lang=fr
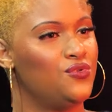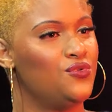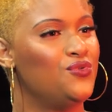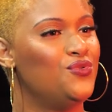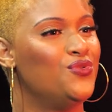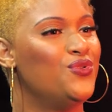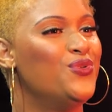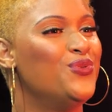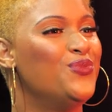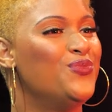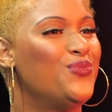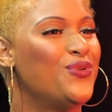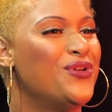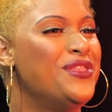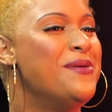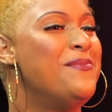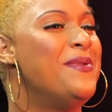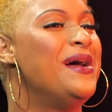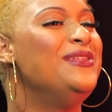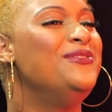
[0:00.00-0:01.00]
moi, j'allais
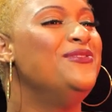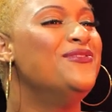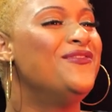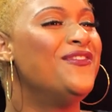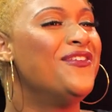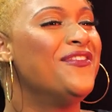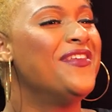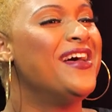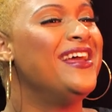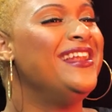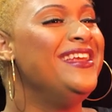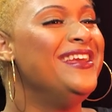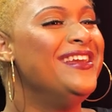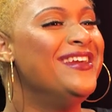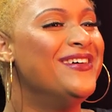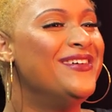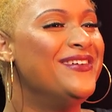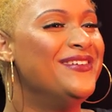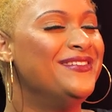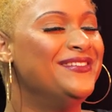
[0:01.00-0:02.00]
pas aller vers. Euh,
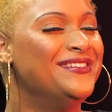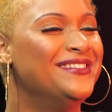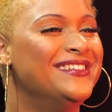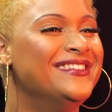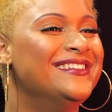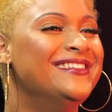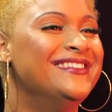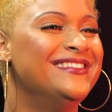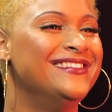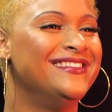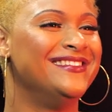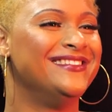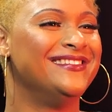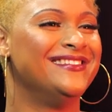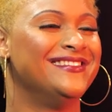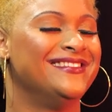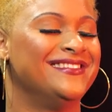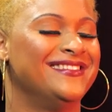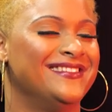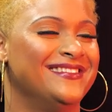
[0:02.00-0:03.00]
non, non, non, c'est
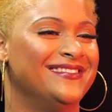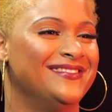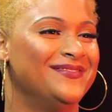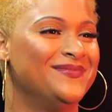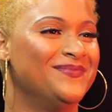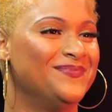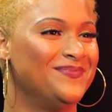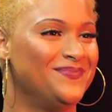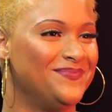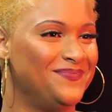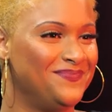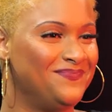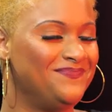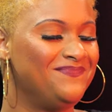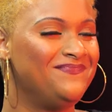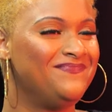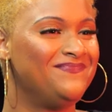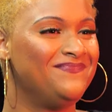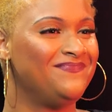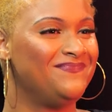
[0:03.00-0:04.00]
impossible. C'était impossible.
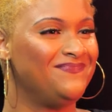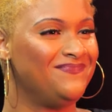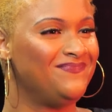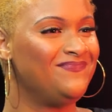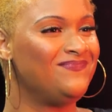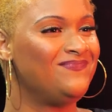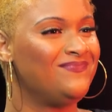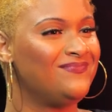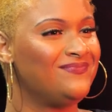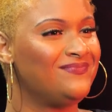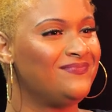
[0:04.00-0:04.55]
Mm. Euh, c'était